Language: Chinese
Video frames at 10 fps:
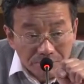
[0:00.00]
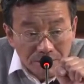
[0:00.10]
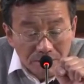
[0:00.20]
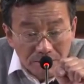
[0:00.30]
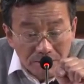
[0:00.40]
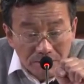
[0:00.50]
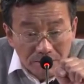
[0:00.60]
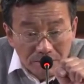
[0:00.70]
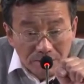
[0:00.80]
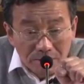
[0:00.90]
嗯，
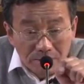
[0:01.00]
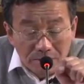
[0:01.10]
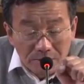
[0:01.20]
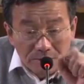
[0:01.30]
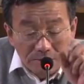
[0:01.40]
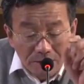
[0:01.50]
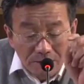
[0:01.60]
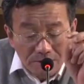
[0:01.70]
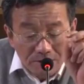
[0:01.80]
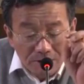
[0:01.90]
那么
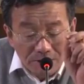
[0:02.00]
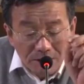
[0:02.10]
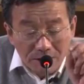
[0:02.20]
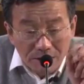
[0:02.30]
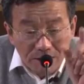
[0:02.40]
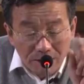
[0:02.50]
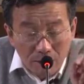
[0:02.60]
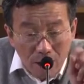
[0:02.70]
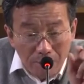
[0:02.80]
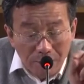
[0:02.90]
企业家的
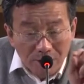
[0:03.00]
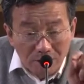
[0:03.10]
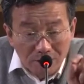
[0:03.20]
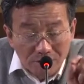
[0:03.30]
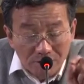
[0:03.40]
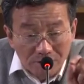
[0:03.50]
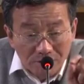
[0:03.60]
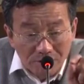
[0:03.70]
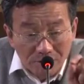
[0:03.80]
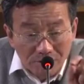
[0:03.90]
另外一笔投资
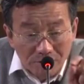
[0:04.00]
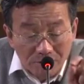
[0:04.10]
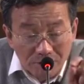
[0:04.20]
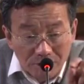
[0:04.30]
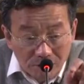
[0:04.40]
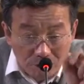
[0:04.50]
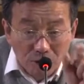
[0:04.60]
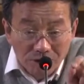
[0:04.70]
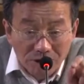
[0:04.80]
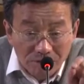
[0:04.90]
就是
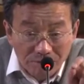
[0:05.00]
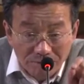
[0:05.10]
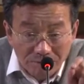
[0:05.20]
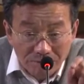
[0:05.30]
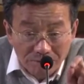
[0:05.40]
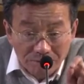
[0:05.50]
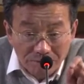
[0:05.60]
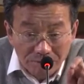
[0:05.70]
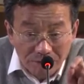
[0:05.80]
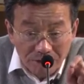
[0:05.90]
工资，
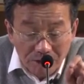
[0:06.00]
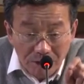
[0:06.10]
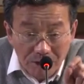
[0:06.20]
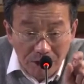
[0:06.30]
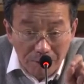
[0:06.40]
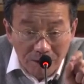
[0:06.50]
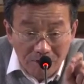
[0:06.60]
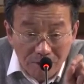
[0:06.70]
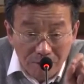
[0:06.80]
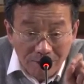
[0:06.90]
叫可变
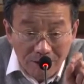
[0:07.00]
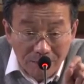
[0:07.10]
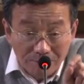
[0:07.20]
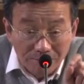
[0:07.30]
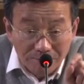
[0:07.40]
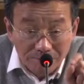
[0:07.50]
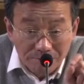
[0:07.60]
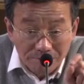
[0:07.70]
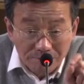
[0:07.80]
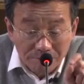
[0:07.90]
资本的
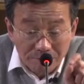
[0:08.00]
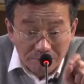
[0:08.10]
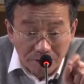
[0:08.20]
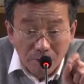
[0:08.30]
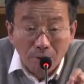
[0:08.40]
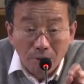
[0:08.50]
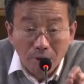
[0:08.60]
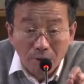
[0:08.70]
投入。